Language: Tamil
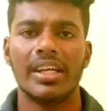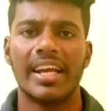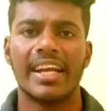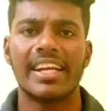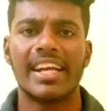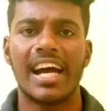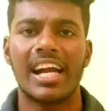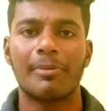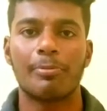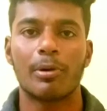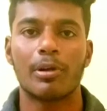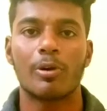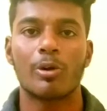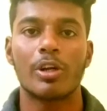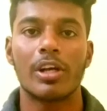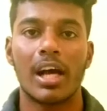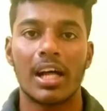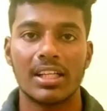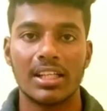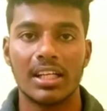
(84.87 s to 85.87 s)
என்ன ஆட்
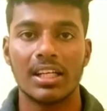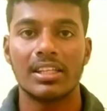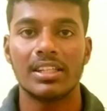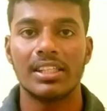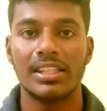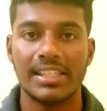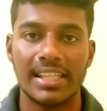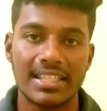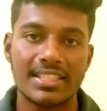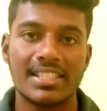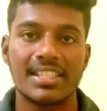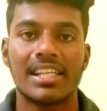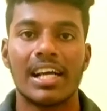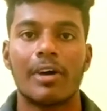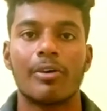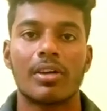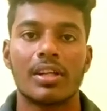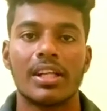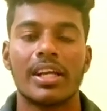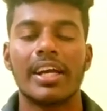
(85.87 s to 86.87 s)
பண்ணோடனே அதுலேருந்து எக்ஸிட்
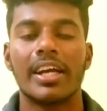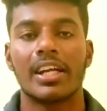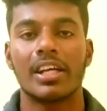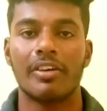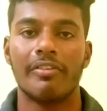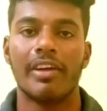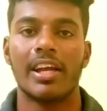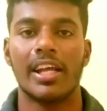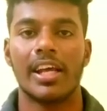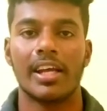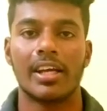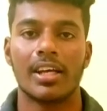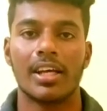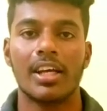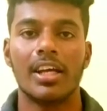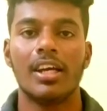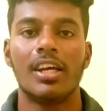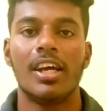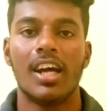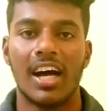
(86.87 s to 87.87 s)
ஆகுறதே எனக்கு வேலையா இருக்கு